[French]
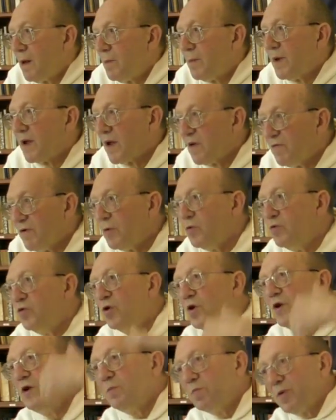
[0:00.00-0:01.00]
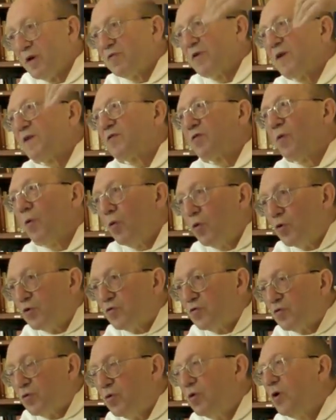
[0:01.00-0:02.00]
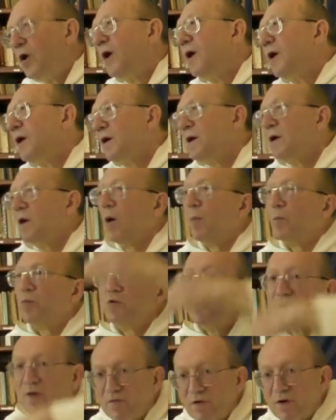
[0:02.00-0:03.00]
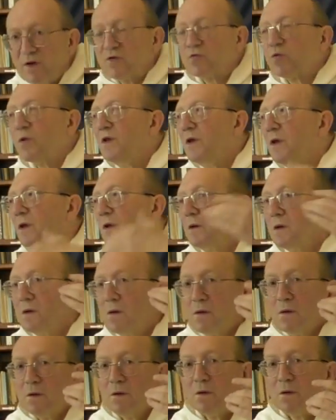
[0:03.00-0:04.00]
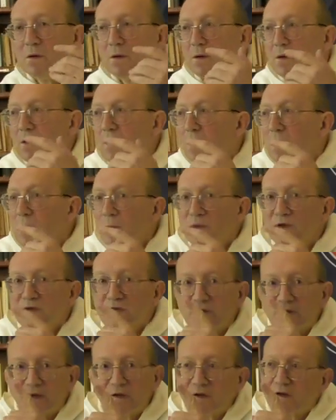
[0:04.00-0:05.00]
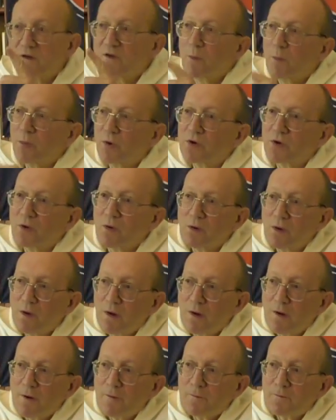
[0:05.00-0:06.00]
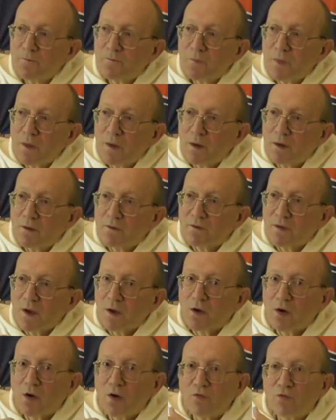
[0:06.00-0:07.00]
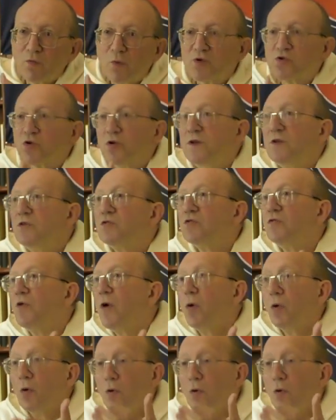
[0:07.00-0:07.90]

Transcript: mais qu'elle va lui donner une perfection au-dessus, et en plus, elle va la soigner. Mais c'est très, très important. C'est que, comme moi, je le dis souvent